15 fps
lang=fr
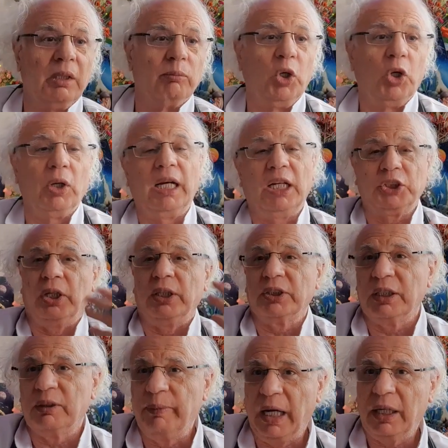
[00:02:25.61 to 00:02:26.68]
Bon, elle a
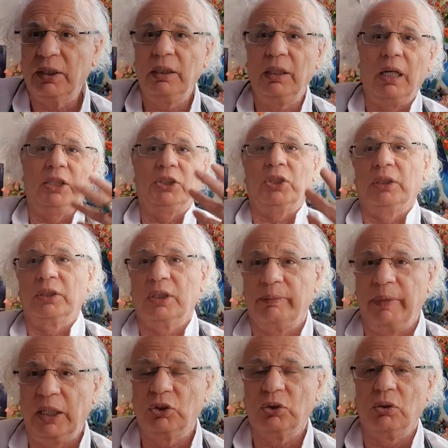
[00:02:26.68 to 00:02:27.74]
changé de mari, elle a changé de
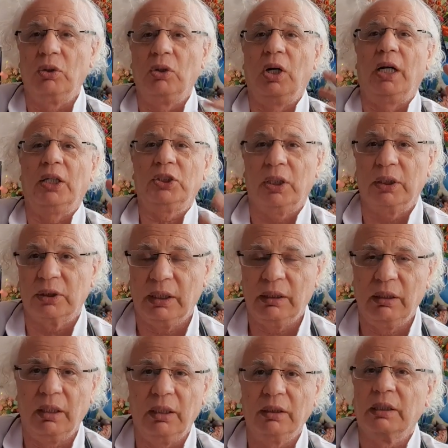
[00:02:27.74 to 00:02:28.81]
maison, elle a changé
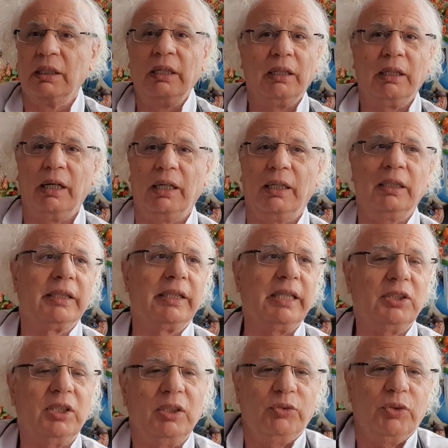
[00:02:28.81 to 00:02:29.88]
de langue. Euh,
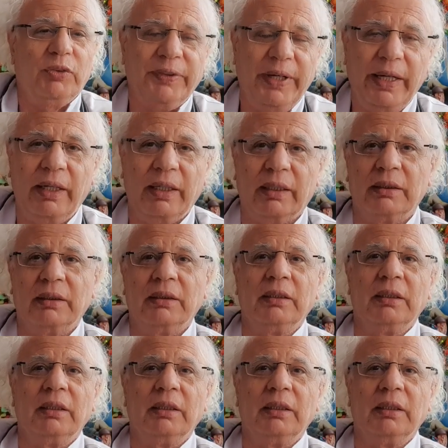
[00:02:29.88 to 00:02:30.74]
qu'est-ce qu'il faut faire